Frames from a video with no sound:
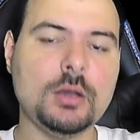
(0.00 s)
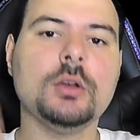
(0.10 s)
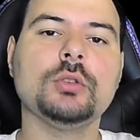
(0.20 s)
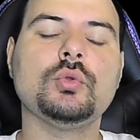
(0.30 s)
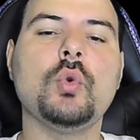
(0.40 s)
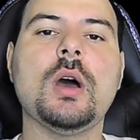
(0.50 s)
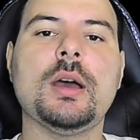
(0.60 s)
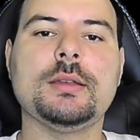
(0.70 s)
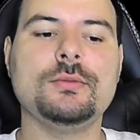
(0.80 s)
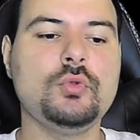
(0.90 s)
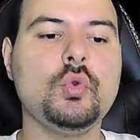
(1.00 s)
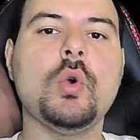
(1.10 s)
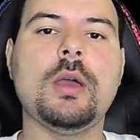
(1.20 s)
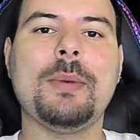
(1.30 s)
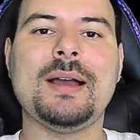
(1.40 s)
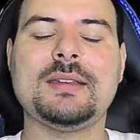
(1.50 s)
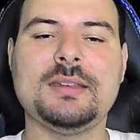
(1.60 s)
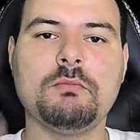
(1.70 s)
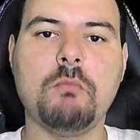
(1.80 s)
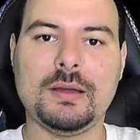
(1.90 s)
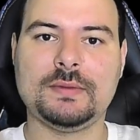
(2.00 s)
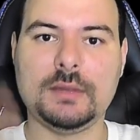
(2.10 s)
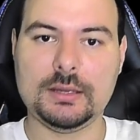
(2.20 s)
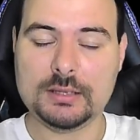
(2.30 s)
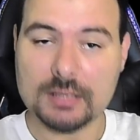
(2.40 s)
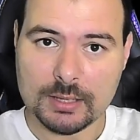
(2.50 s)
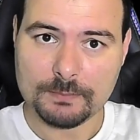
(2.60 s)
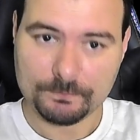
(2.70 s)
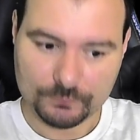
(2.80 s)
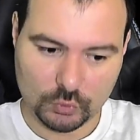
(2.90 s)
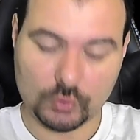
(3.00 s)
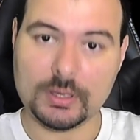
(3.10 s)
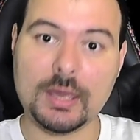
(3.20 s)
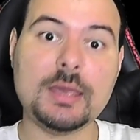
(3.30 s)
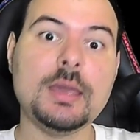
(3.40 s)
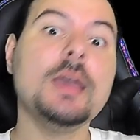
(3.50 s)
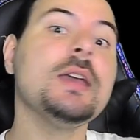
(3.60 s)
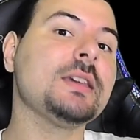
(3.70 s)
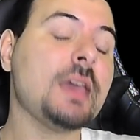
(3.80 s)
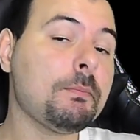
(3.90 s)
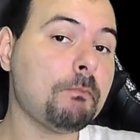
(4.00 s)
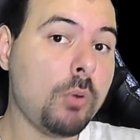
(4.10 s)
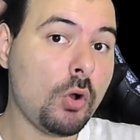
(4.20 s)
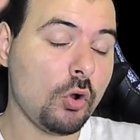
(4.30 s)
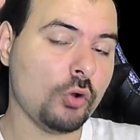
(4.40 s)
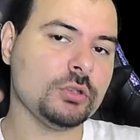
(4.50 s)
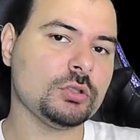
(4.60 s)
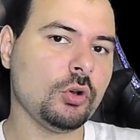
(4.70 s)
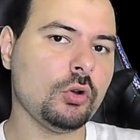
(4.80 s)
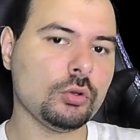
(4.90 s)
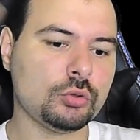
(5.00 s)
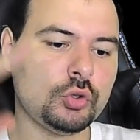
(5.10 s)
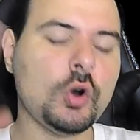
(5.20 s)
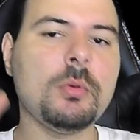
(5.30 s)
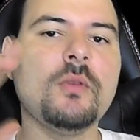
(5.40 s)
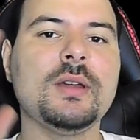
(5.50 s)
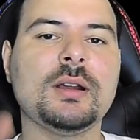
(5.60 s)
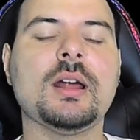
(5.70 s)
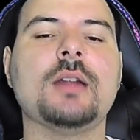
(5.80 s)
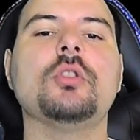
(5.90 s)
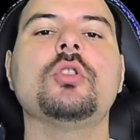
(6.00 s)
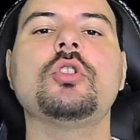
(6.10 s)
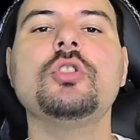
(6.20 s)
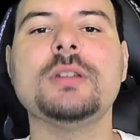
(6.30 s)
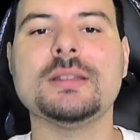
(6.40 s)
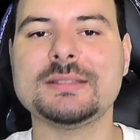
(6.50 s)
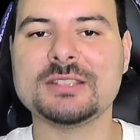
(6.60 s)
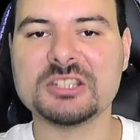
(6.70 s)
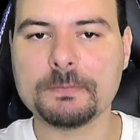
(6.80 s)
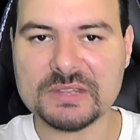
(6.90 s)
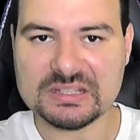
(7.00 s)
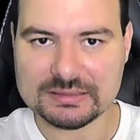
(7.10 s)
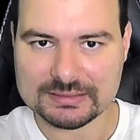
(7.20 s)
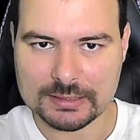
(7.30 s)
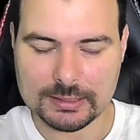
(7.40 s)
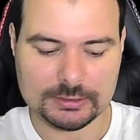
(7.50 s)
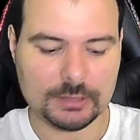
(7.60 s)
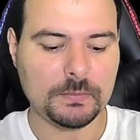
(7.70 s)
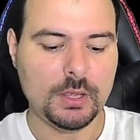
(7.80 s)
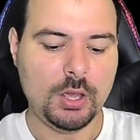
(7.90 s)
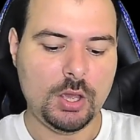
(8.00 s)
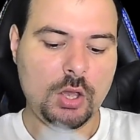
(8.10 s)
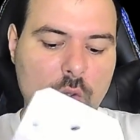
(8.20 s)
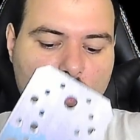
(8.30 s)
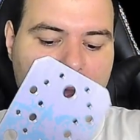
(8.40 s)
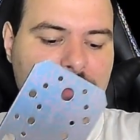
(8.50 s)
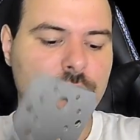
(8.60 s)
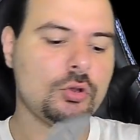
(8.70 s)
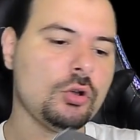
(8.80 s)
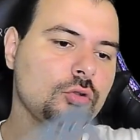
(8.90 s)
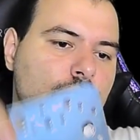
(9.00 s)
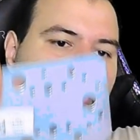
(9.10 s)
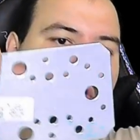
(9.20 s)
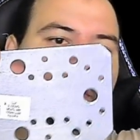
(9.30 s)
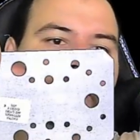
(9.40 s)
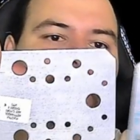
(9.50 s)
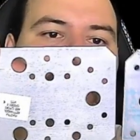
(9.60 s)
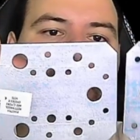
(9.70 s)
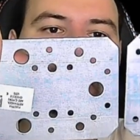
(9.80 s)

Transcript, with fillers: tu hai due pacchi batterie ok che poi solo dopo verranno connessi in serie quando sono finiti